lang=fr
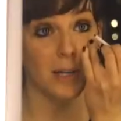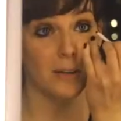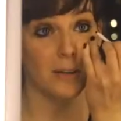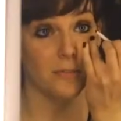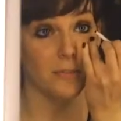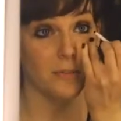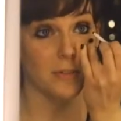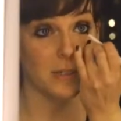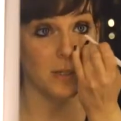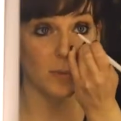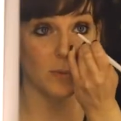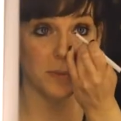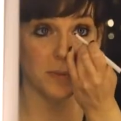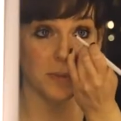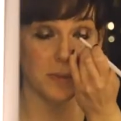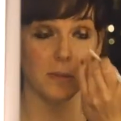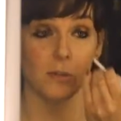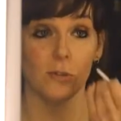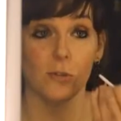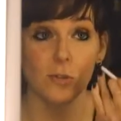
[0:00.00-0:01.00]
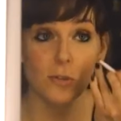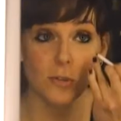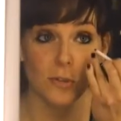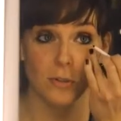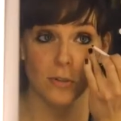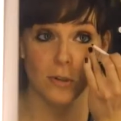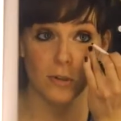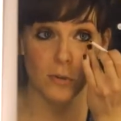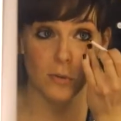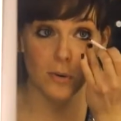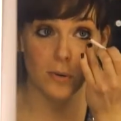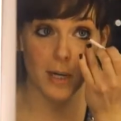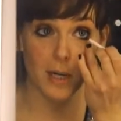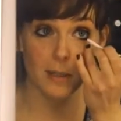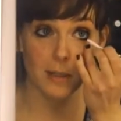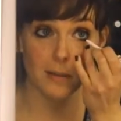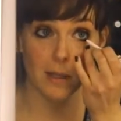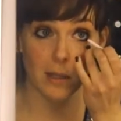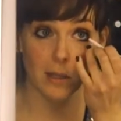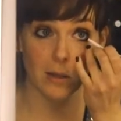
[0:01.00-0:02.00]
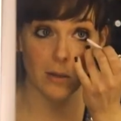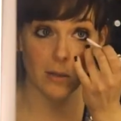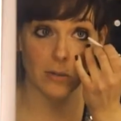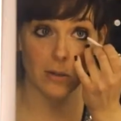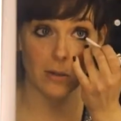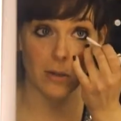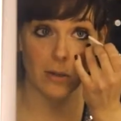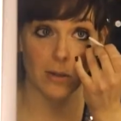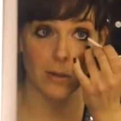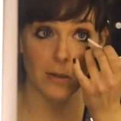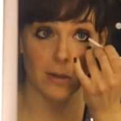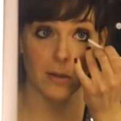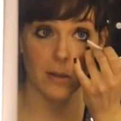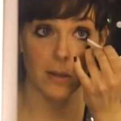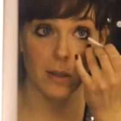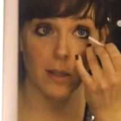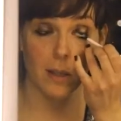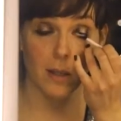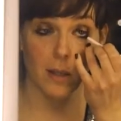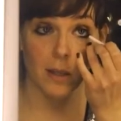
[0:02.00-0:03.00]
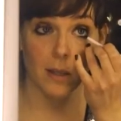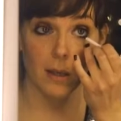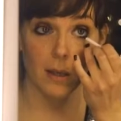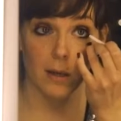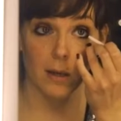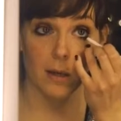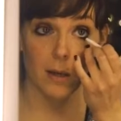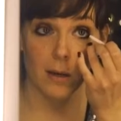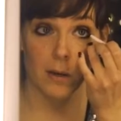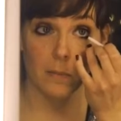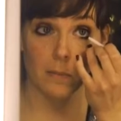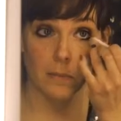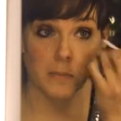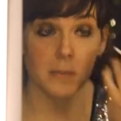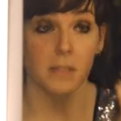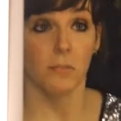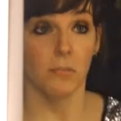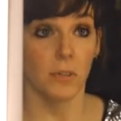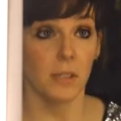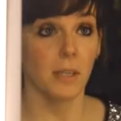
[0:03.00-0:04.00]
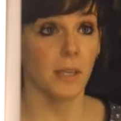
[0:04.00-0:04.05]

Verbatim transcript: elle faisait jusque dans le coin intérieur de l'œil. Euh, ça fait